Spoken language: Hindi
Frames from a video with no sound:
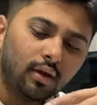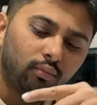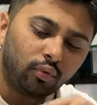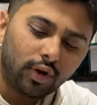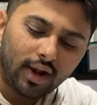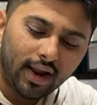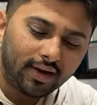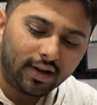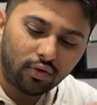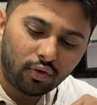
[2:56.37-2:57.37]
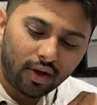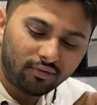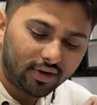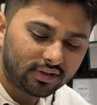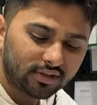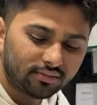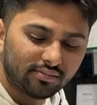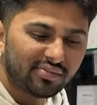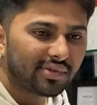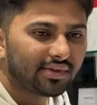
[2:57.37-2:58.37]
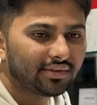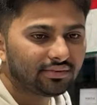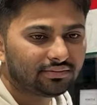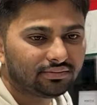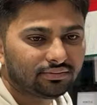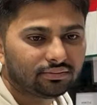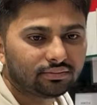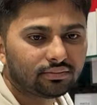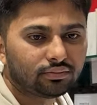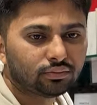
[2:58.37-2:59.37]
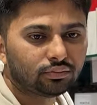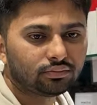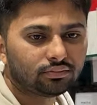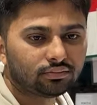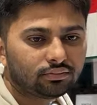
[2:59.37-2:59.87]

तो पूरा लाइटिंग होगा फ्रेंड्स इतना अच्छा सुंदर लग रहा है